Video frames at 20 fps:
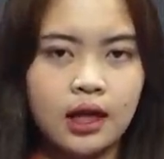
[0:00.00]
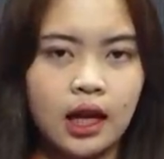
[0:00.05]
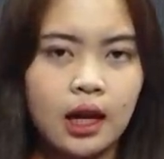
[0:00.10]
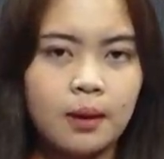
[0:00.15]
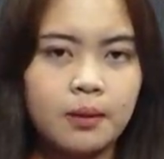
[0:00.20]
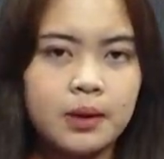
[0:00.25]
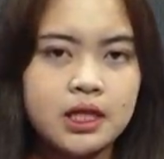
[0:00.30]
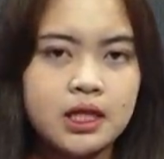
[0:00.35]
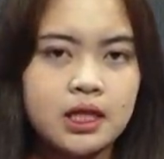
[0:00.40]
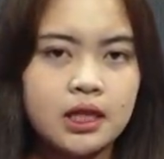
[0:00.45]

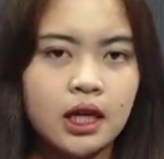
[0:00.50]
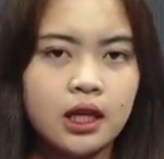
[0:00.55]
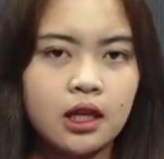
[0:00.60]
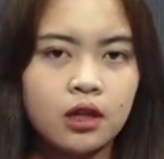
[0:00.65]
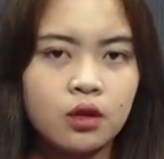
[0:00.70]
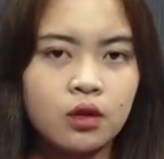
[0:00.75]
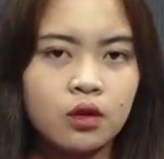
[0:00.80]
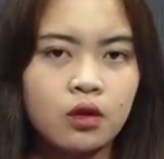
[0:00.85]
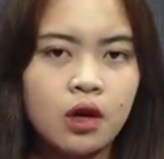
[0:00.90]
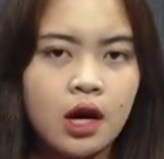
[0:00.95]
Dalam
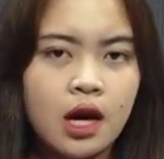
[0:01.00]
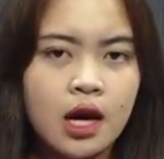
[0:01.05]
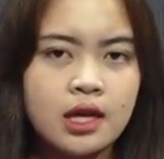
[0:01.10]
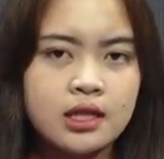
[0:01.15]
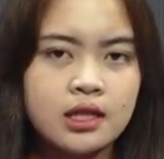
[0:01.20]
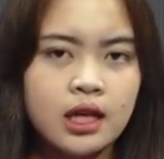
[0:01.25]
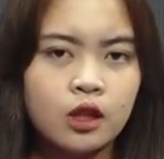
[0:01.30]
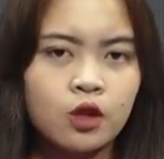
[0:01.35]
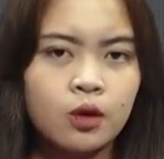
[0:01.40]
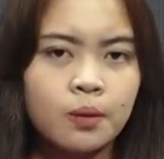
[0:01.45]
insiden itu,
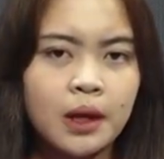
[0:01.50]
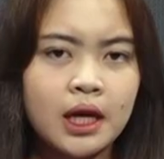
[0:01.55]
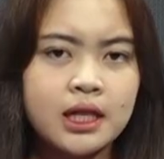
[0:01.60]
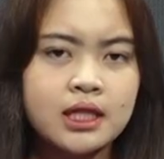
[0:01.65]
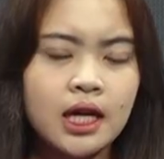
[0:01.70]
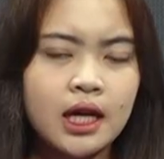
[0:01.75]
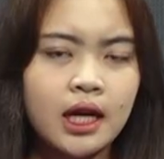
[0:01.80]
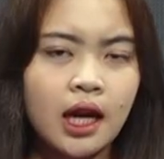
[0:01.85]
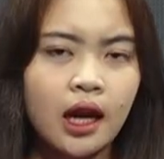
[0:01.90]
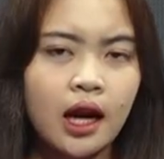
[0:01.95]
satu
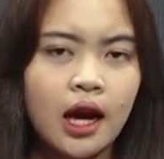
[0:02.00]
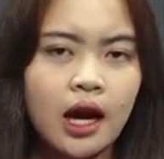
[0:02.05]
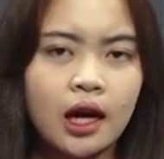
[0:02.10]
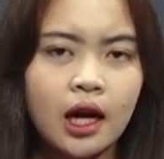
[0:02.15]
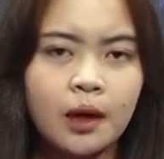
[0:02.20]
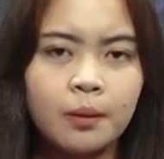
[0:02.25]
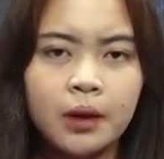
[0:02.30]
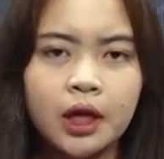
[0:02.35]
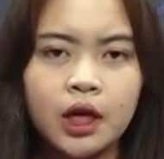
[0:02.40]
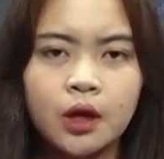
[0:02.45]
pelajar yang
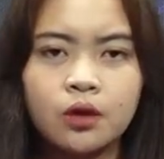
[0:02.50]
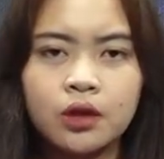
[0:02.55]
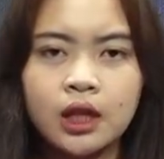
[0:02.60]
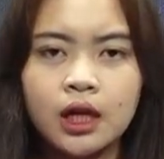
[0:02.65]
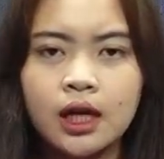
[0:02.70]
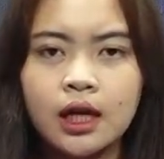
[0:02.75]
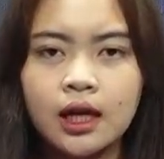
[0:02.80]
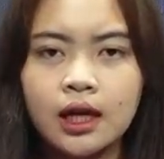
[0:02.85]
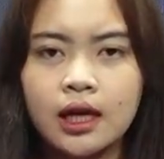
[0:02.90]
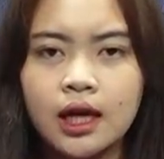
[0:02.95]
akan
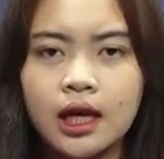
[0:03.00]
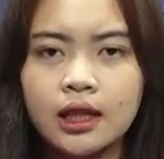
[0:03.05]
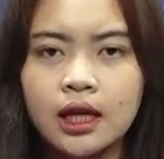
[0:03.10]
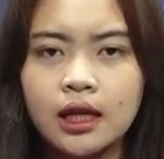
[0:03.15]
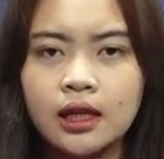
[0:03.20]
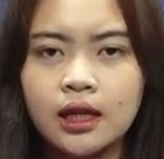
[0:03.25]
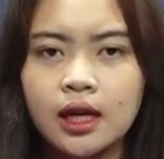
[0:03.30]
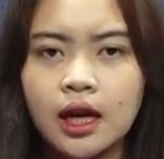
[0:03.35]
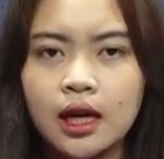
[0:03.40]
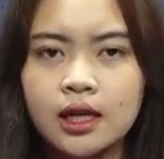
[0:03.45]
mengikuti
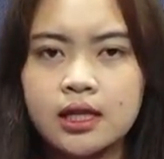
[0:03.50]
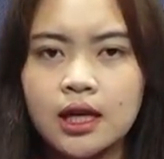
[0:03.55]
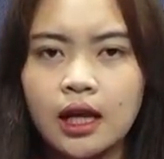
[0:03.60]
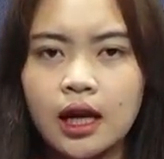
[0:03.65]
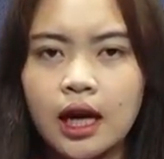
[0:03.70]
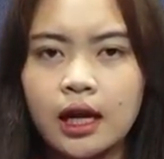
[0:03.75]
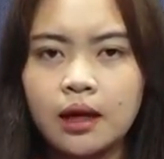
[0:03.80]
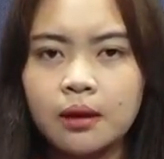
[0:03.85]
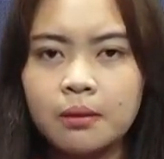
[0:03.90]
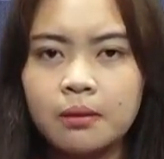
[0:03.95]
kegiatan gerak
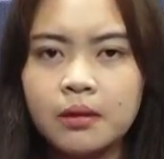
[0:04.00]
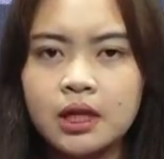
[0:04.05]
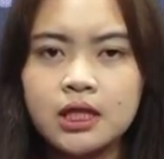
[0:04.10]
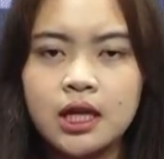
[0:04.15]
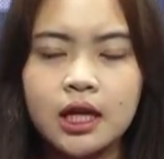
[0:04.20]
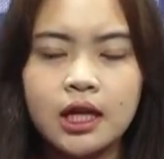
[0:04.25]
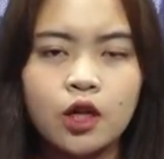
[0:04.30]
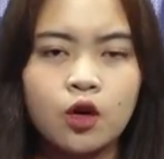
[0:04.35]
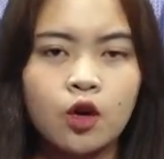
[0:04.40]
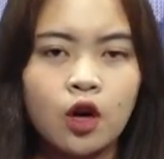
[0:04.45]
jalan
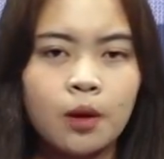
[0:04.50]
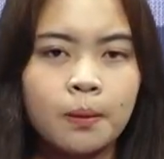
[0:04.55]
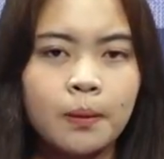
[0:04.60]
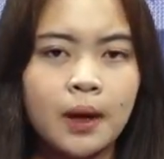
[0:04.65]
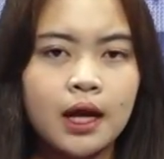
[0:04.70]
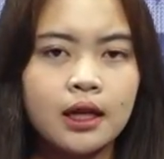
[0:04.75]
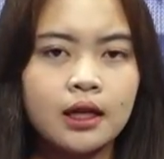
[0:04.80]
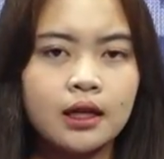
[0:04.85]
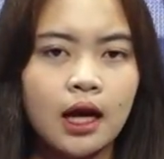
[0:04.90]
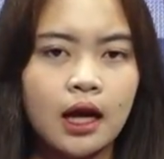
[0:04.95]
menjadi
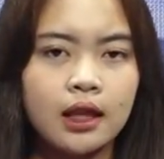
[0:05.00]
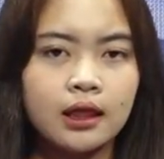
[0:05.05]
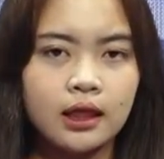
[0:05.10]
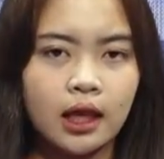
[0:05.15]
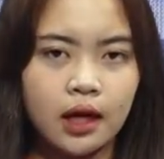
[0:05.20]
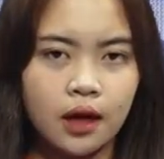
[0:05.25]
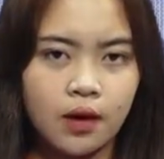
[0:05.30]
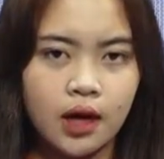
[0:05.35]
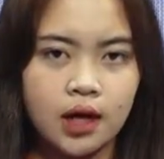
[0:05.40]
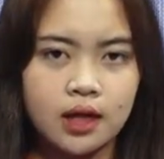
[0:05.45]
korban
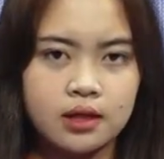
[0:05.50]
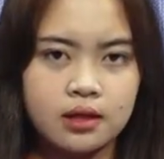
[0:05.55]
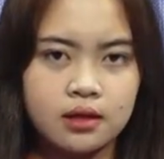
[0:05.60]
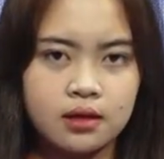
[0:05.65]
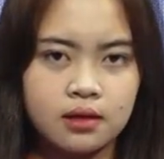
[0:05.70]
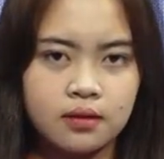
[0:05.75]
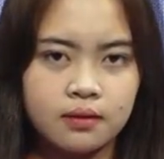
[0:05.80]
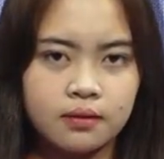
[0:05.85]
dan tewas.